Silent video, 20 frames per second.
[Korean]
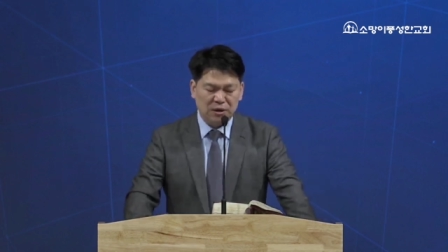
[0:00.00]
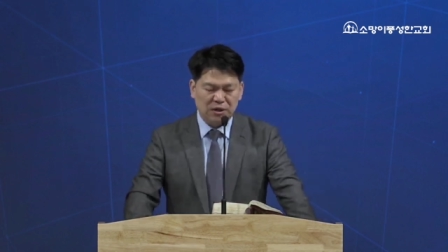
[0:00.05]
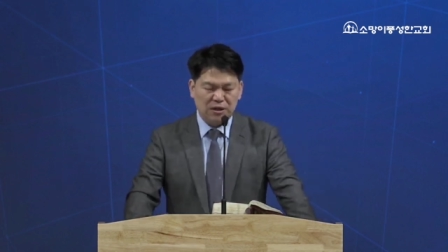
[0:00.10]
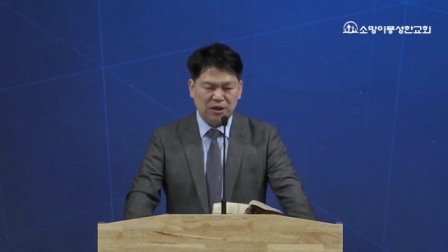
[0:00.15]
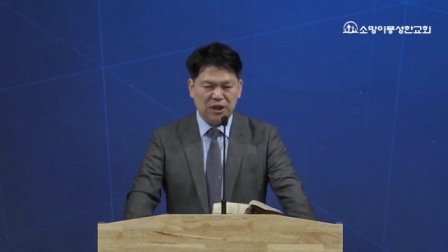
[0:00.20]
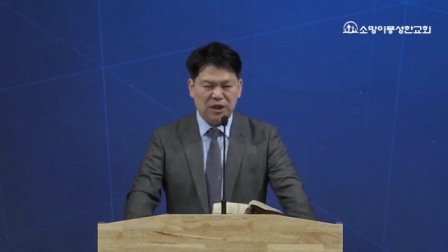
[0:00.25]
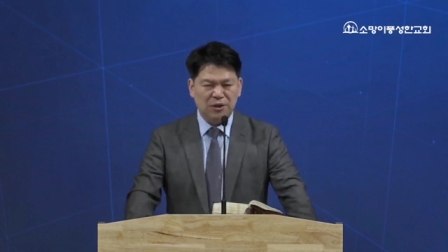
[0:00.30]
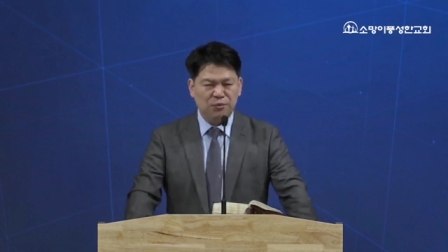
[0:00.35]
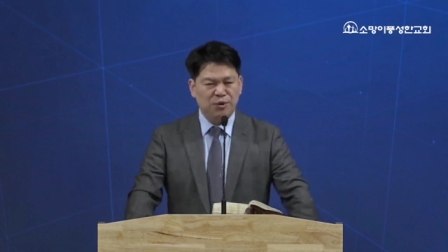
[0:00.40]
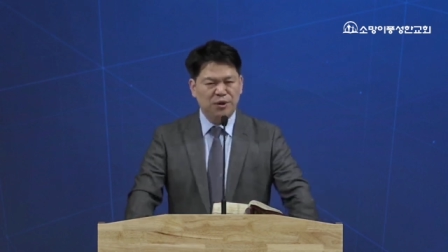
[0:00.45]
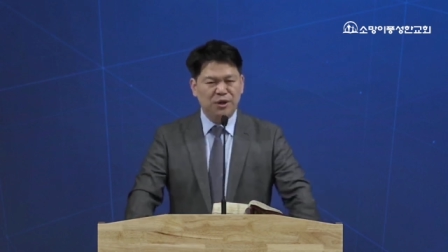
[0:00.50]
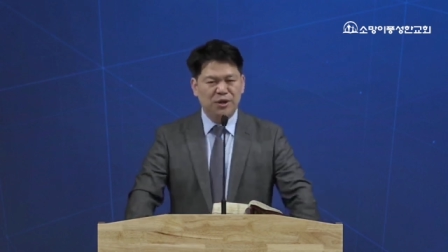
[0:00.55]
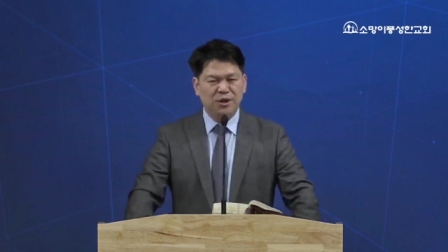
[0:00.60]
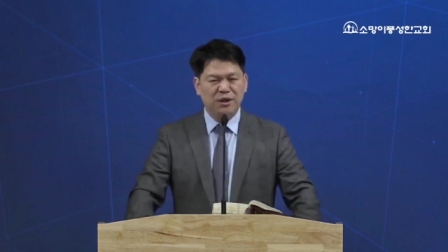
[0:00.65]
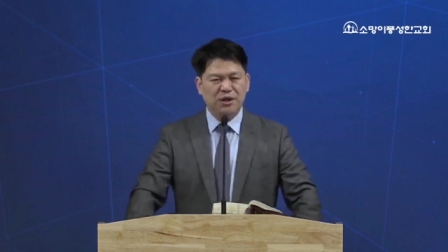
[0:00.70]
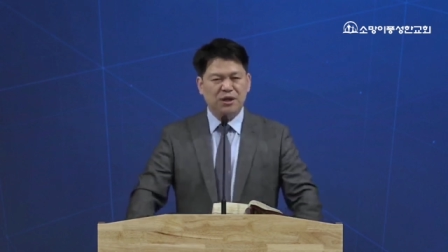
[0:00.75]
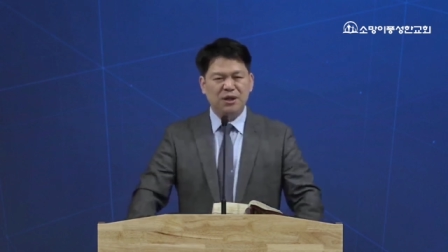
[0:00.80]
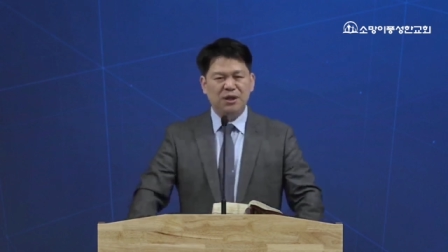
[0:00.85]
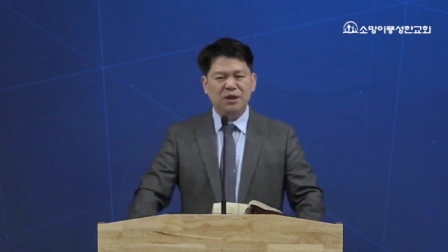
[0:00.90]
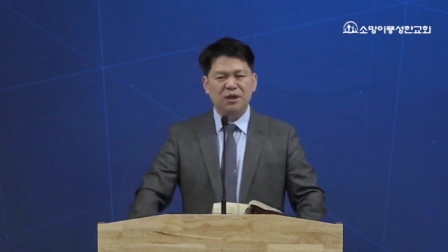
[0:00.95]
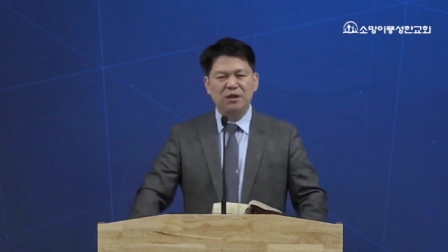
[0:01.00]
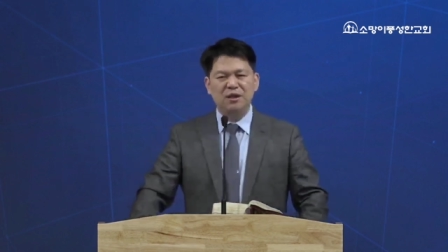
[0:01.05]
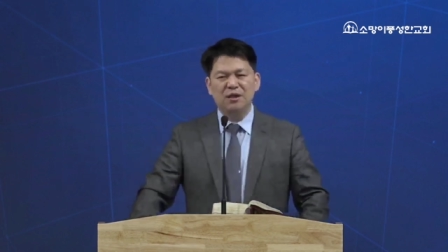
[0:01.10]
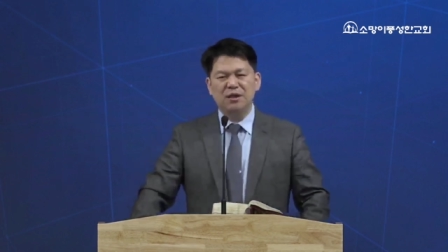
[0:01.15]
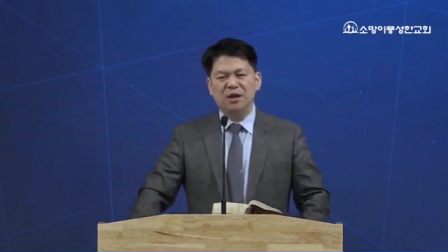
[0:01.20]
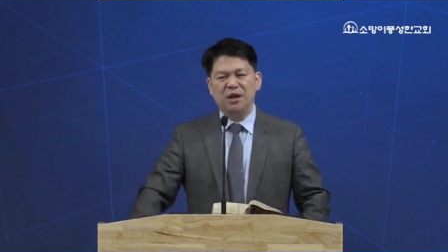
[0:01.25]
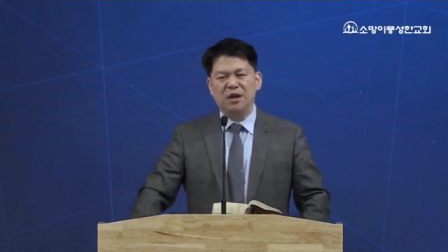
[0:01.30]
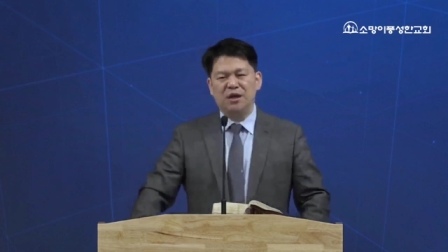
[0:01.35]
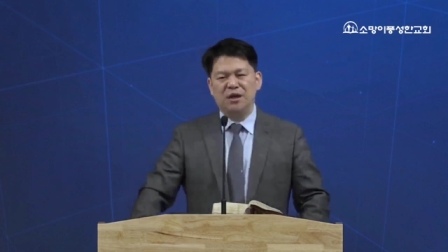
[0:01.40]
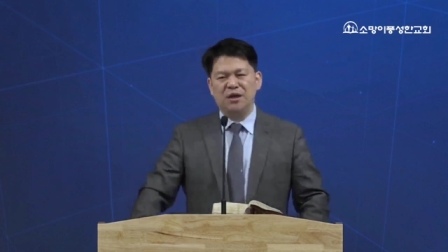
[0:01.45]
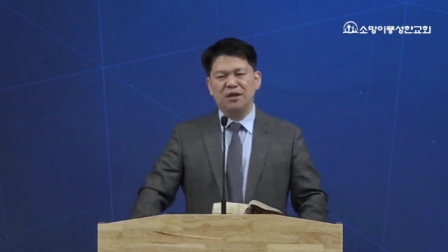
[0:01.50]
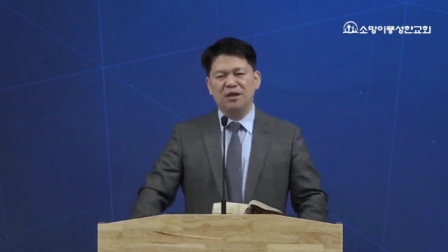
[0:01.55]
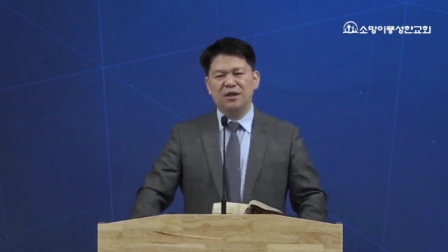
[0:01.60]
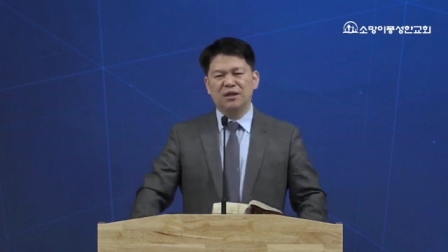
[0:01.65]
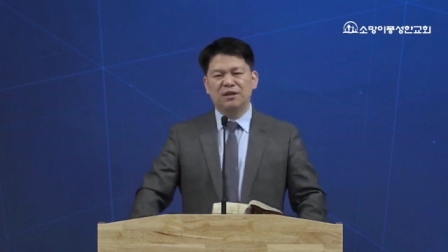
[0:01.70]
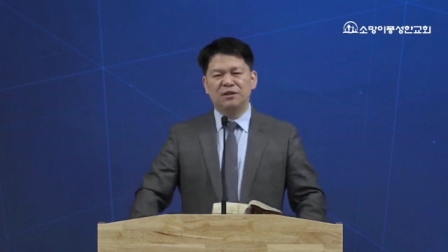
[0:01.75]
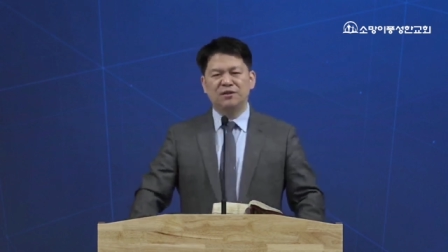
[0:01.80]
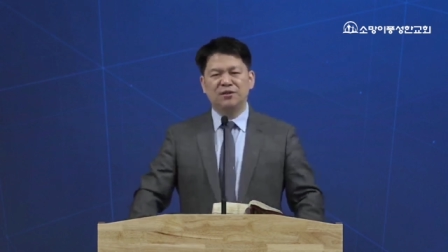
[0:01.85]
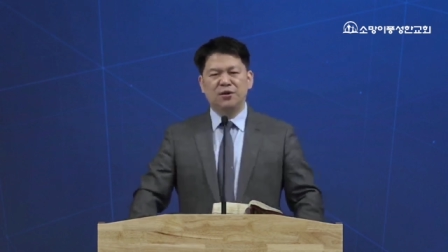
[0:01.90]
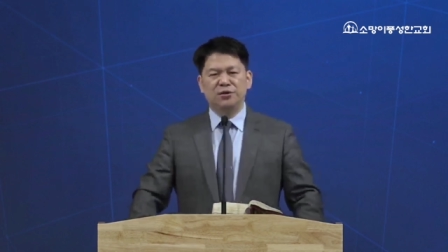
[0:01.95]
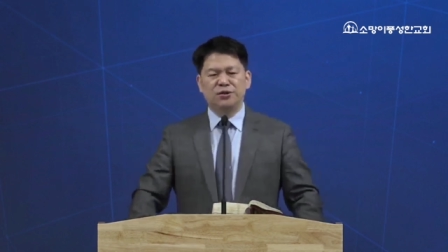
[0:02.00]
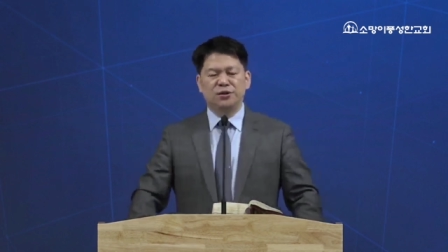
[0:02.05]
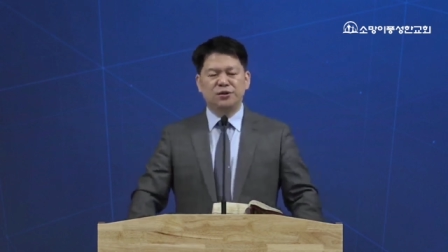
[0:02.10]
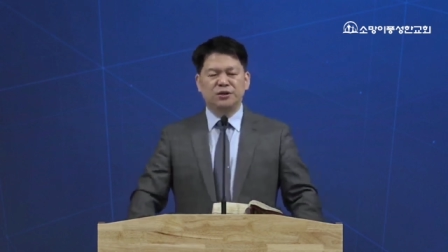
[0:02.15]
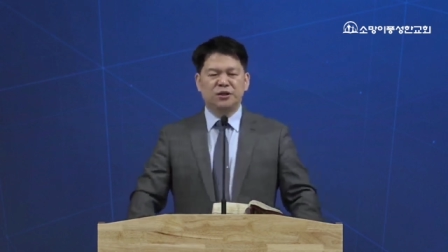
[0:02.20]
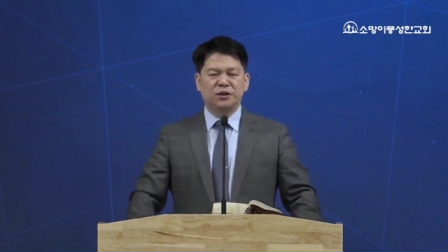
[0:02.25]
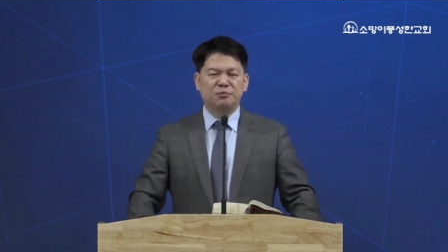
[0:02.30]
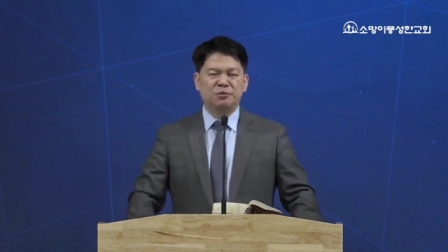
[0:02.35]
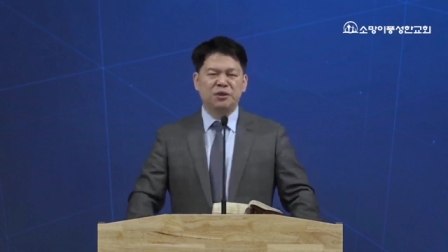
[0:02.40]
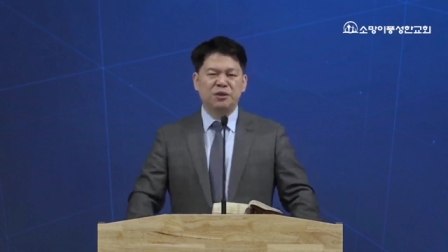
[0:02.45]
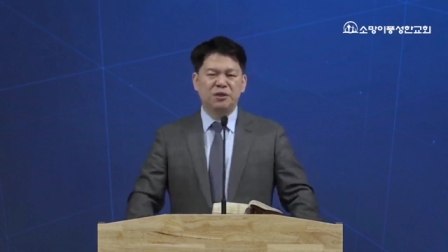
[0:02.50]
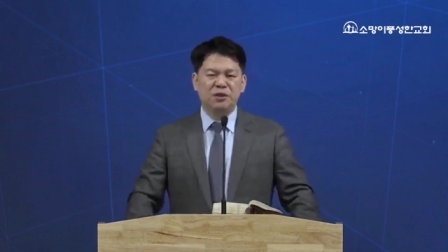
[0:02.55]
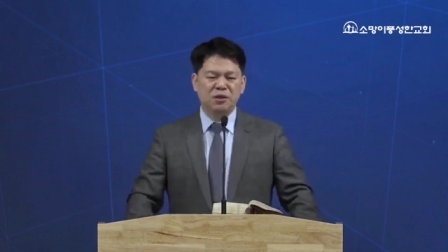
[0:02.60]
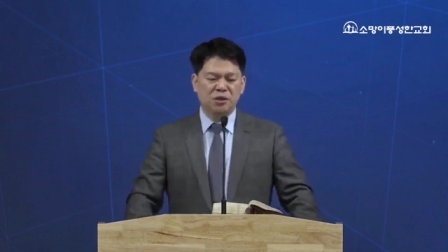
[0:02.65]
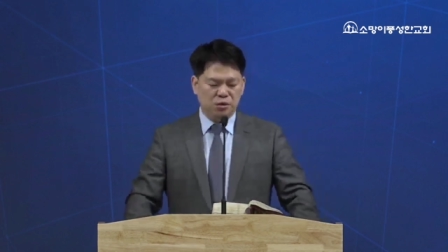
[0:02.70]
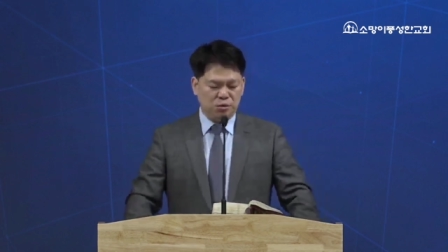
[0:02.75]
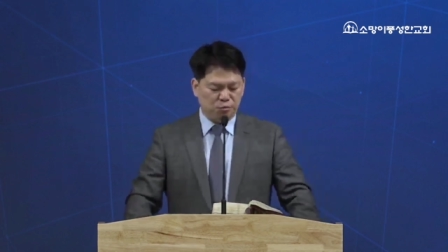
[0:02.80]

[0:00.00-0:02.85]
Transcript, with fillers: 레위인이 하나님께 드려졌음을